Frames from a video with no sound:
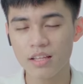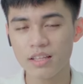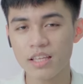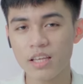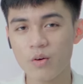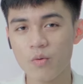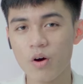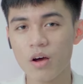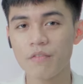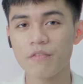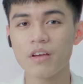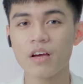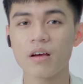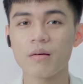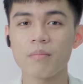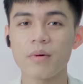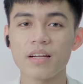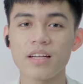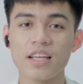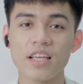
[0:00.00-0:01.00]
Thì ngoài
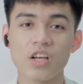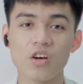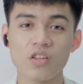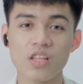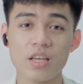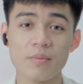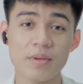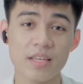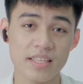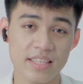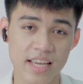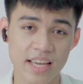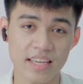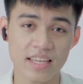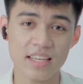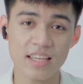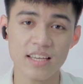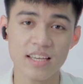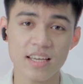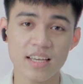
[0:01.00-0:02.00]
việc màn hình có thể bị
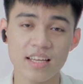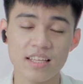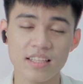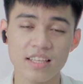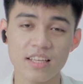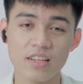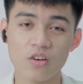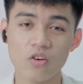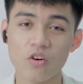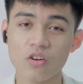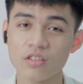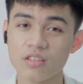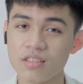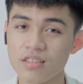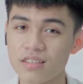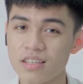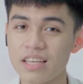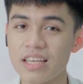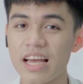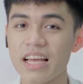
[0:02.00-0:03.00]
nháy thì nó còn
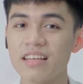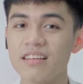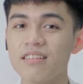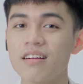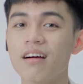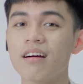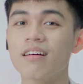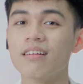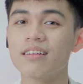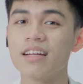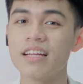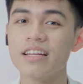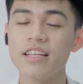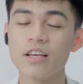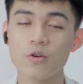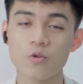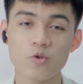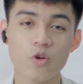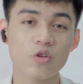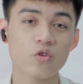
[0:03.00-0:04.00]
cực kỳ ảnh hưởng đến
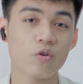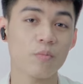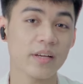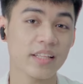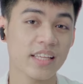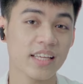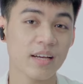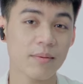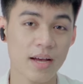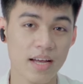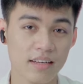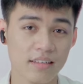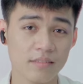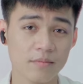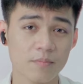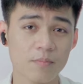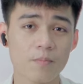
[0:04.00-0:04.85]
hiệu suất của máy tính các bạn.